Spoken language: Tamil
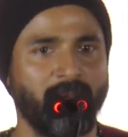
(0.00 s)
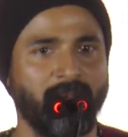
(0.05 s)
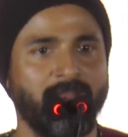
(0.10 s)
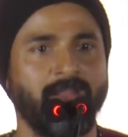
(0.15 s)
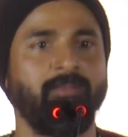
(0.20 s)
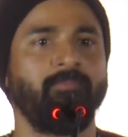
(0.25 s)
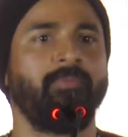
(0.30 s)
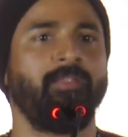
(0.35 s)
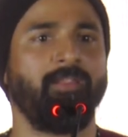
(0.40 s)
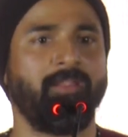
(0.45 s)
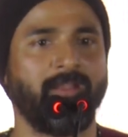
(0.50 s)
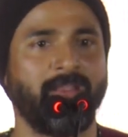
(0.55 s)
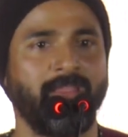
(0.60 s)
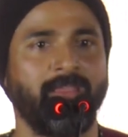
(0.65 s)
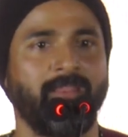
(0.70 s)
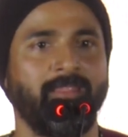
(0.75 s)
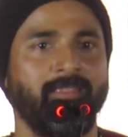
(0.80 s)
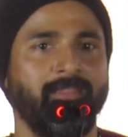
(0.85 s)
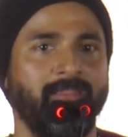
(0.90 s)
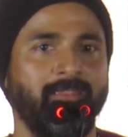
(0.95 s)
ஒரு நண்பர்
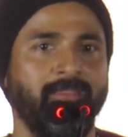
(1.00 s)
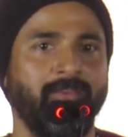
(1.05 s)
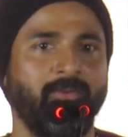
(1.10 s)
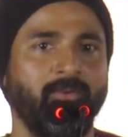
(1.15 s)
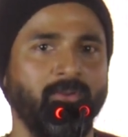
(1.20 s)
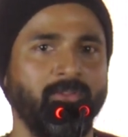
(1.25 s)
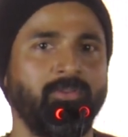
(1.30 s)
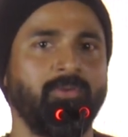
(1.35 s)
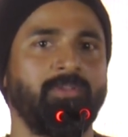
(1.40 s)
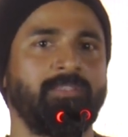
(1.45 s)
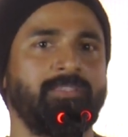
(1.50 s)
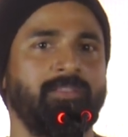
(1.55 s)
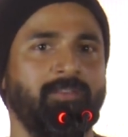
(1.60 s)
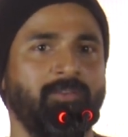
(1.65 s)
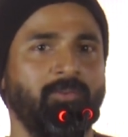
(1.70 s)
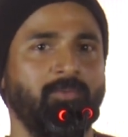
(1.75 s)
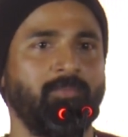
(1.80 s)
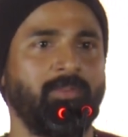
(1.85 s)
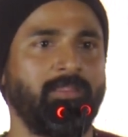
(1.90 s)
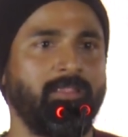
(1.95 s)
கிடைக்கிறதுக்கு நீங்கள் கொடுத்து
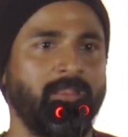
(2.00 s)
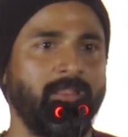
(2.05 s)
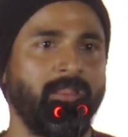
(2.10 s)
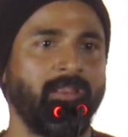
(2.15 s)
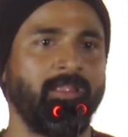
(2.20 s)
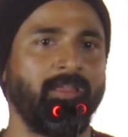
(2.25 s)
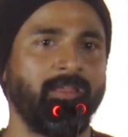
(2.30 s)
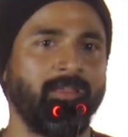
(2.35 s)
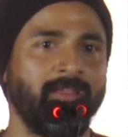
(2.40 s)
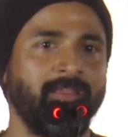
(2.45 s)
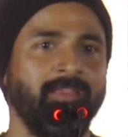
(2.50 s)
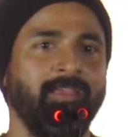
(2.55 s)
வச்சுருக்கணும் பிரதர் ஏன்னா